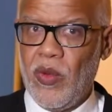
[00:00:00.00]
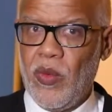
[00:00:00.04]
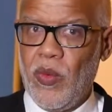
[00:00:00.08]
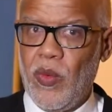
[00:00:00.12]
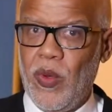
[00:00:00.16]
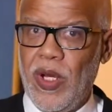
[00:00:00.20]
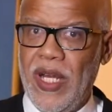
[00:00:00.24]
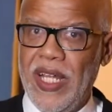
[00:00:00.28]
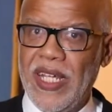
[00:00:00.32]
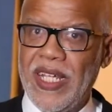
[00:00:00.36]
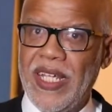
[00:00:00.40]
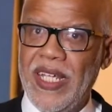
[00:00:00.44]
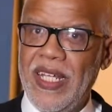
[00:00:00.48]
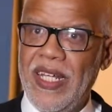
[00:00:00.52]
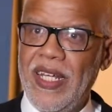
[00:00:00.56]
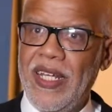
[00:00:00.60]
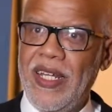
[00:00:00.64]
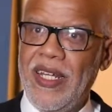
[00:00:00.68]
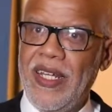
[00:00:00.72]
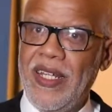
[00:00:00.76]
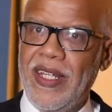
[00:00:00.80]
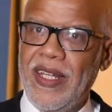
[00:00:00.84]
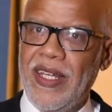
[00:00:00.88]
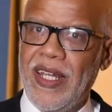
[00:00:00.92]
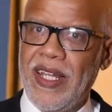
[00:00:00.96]

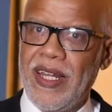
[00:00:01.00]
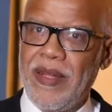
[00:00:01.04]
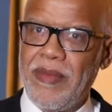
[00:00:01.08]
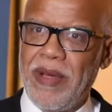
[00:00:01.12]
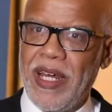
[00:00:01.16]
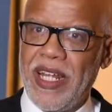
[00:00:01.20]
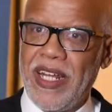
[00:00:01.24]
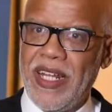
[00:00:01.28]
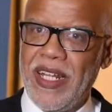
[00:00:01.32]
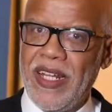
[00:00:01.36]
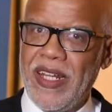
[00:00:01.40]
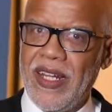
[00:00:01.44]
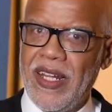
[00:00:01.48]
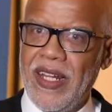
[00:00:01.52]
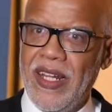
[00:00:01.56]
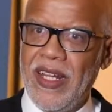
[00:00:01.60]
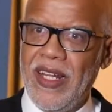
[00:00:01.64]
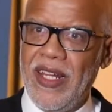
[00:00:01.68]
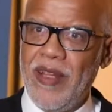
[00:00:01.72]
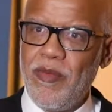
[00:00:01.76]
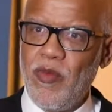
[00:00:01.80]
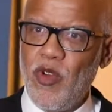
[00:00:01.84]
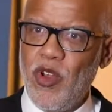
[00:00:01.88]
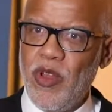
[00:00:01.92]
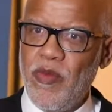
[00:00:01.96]
ولكن هذا المعرض
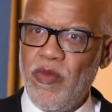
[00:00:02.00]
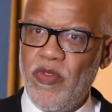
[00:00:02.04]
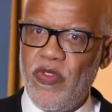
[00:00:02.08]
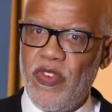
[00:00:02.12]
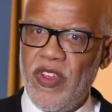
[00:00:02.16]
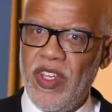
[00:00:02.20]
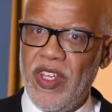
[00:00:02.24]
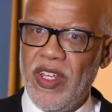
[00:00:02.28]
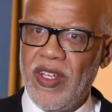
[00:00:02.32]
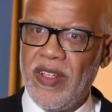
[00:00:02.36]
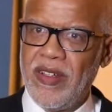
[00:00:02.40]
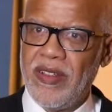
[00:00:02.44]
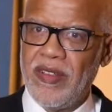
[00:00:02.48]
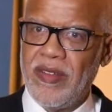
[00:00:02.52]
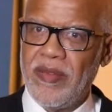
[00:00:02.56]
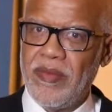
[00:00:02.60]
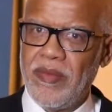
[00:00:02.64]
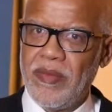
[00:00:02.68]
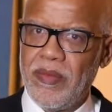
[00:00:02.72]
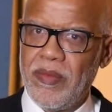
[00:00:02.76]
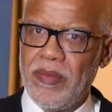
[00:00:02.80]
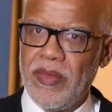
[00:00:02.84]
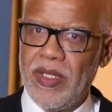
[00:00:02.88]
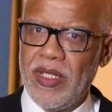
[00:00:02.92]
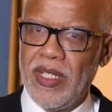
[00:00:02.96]
اللي مهم فيه
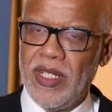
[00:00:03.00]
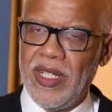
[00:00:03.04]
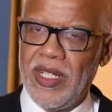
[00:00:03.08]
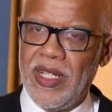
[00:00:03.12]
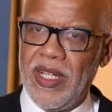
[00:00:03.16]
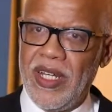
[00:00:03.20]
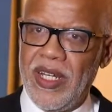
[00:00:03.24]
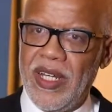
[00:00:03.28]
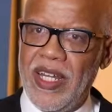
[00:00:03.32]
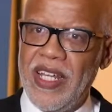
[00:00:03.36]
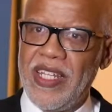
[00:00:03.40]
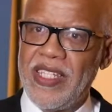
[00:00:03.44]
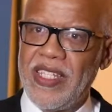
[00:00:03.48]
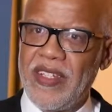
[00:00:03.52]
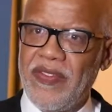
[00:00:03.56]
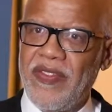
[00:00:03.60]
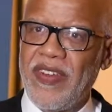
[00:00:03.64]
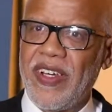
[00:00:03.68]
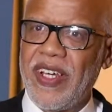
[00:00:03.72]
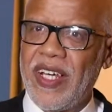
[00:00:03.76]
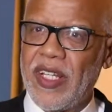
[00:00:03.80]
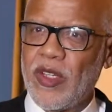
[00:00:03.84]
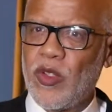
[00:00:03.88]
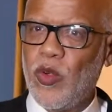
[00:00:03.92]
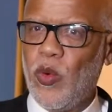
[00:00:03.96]
ليس
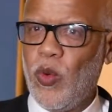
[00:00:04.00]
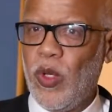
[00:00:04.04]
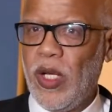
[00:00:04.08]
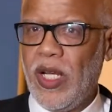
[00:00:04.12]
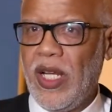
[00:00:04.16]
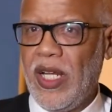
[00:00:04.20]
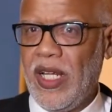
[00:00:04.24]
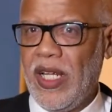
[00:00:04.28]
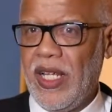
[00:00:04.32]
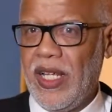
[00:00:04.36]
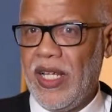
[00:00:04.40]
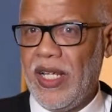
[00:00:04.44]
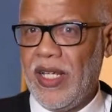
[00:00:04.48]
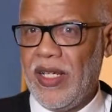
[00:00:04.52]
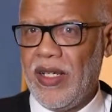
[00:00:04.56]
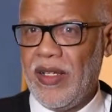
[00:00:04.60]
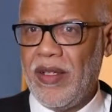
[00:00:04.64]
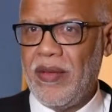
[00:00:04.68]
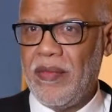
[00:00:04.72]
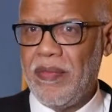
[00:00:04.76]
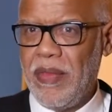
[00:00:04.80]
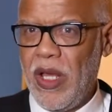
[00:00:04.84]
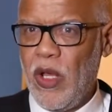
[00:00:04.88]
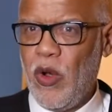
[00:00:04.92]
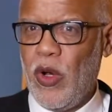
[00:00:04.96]
فقط هو
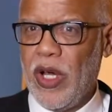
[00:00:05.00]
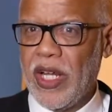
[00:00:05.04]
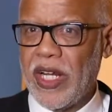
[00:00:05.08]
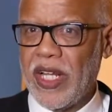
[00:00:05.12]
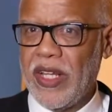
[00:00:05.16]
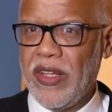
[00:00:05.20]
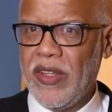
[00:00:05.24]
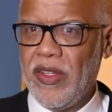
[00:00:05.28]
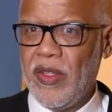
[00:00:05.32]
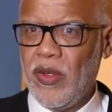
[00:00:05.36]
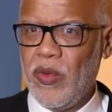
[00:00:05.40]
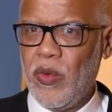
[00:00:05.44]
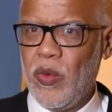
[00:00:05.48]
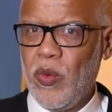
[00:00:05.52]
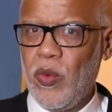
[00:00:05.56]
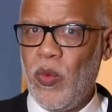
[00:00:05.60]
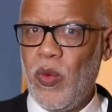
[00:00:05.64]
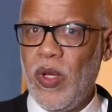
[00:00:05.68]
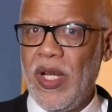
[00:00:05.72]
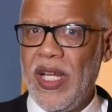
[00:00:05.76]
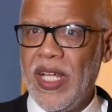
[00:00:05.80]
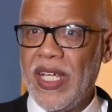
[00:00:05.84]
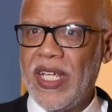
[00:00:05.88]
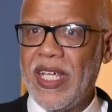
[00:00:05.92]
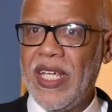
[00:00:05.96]
ما يعرض
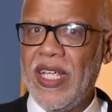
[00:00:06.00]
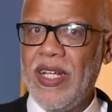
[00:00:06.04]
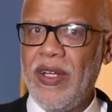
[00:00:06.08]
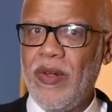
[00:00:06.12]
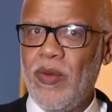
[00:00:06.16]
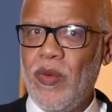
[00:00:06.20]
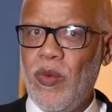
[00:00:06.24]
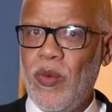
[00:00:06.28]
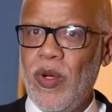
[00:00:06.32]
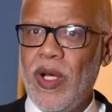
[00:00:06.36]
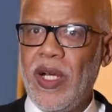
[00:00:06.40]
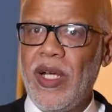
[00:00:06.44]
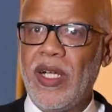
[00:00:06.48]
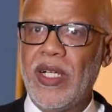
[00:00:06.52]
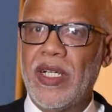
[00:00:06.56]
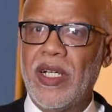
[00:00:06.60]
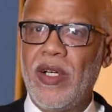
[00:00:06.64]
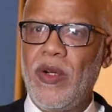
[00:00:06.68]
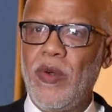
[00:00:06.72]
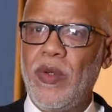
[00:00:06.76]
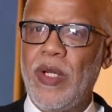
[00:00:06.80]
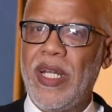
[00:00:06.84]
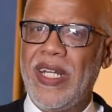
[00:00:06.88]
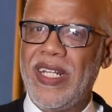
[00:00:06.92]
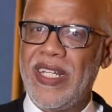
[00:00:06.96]
ولكن هو
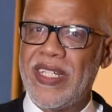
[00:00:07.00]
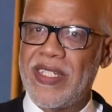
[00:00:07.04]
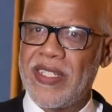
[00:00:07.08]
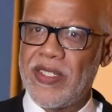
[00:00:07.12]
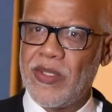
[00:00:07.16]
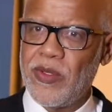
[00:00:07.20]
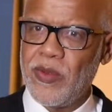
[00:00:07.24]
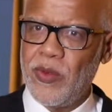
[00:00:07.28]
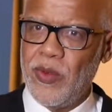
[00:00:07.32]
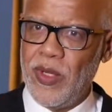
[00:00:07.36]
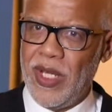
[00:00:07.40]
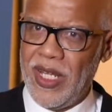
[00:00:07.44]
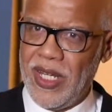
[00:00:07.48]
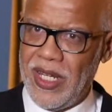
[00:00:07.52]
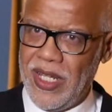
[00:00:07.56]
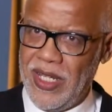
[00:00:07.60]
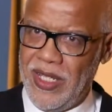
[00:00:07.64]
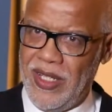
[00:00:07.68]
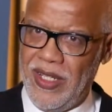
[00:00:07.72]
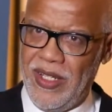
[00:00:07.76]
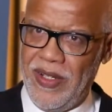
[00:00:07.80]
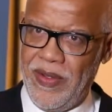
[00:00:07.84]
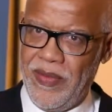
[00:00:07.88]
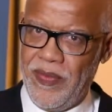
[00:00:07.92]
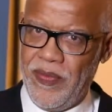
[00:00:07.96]
كون ان الزوار
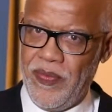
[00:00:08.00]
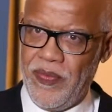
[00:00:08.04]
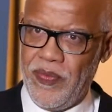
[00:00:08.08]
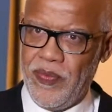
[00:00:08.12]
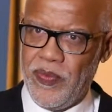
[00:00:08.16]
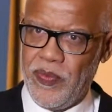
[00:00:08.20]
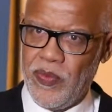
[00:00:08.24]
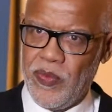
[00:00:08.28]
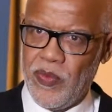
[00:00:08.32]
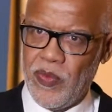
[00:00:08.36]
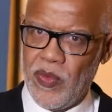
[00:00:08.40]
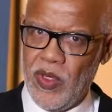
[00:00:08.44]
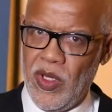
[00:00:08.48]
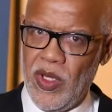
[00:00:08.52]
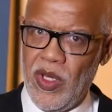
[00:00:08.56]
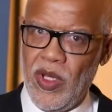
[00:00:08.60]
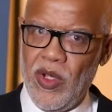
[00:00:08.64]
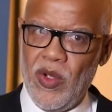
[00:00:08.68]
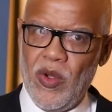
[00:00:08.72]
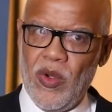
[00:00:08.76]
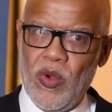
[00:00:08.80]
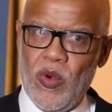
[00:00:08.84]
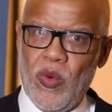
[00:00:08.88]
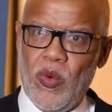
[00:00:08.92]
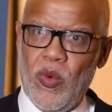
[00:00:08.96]
ايضا
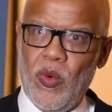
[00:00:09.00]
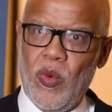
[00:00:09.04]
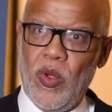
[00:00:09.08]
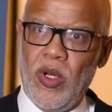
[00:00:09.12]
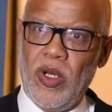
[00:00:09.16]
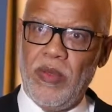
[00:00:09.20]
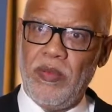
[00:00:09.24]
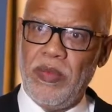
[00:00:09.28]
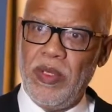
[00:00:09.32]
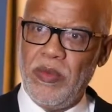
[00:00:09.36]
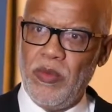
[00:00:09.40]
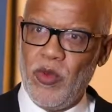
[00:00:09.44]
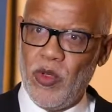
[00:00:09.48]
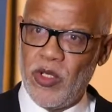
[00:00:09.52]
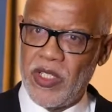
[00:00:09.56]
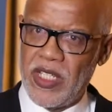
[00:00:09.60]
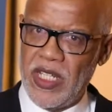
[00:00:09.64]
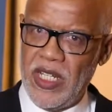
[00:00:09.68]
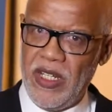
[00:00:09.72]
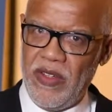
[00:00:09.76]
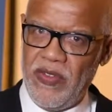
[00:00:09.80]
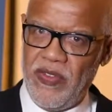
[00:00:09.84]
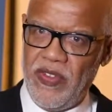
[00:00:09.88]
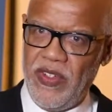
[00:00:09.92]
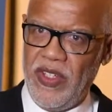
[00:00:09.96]

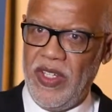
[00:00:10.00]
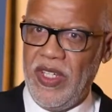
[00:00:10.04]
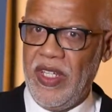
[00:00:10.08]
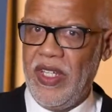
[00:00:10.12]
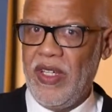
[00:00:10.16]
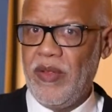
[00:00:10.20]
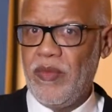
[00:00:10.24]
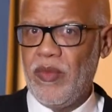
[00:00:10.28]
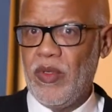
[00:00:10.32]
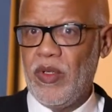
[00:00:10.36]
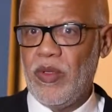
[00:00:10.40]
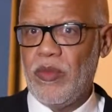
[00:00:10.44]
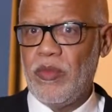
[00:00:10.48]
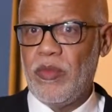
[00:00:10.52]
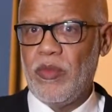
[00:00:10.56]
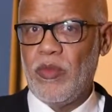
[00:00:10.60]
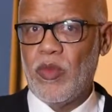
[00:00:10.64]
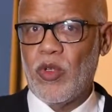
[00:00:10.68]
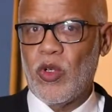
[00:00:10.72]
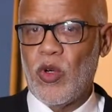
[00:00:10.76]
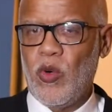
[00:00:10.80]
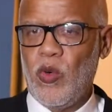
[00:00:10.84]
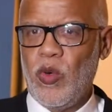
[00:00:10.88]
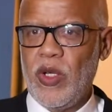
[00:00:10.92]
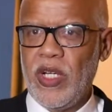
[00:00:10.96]
بمختلف
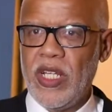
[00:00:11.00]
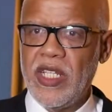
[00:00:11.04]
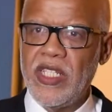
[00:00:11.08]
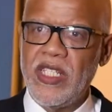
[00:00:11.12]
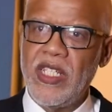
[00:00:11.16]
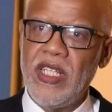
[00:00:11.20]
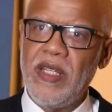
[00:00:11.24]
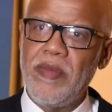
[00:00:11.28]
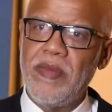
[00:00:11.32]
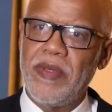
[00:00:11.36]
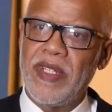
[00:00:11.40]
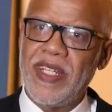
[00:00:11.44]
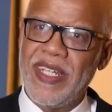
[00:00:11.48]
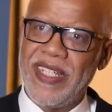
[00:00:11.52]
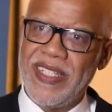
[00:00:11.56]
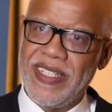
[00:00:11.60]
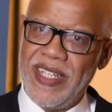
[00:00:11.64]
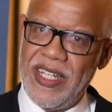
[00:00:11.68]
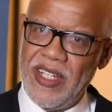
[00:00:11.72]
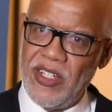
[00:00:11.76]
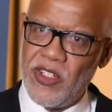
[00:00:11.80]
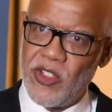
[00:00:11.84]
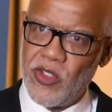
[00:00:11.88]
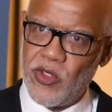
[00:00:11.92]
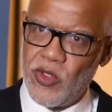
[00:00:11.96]
مكوناتهم
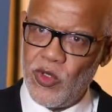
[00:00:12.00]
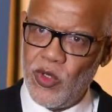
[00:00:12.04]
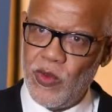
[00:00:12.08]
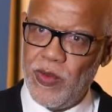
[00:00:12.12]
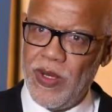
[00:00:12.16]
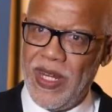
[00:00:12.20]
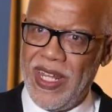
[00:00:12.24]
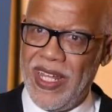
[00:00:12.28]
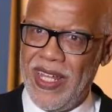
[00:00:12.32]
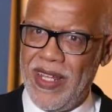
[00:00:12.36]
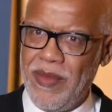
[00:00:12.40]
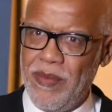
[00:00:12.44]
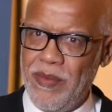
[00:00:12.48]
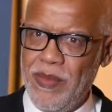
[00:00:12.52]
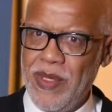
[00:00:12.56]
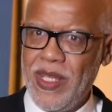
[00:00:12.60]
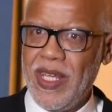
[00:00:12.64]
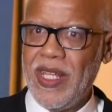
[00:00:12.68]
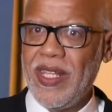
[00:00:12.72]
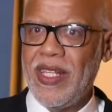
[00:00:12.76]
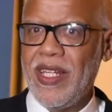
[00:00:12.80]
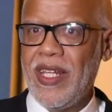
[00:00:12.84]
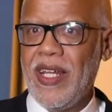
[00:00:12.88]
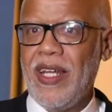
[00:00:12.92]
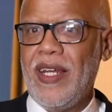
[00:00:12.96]
كيتحسوا
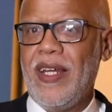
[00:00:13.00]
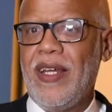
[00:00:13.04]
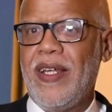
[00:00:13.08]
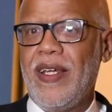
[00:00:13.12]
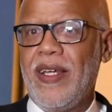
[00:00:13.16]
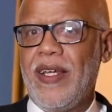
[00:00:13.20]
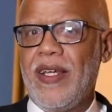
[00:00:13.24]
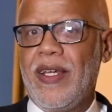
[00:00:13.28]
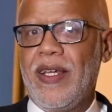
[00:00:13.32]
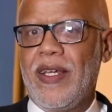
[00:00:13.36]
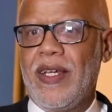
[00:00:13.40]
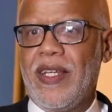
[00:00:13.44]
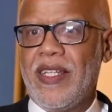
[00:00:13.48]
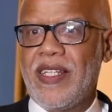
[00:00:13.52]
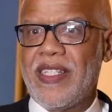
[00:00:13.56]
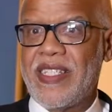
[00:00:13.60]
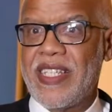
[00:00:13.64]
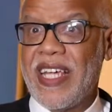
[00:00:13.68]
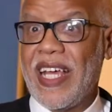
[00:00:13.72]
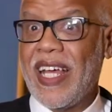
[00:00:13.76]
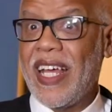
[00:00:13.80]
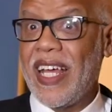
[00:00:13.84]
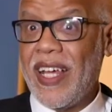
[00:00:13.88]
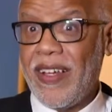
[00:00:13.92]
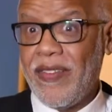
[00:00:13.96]
بالاهميه ديال
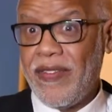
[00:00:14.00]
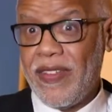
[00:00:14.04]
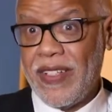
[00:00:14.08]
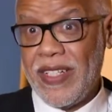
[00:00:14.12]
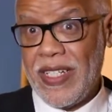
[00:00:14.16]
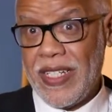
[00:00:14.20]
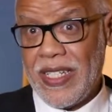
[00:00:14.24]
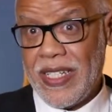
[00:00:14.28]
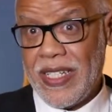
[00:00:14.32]
الثقافه ديال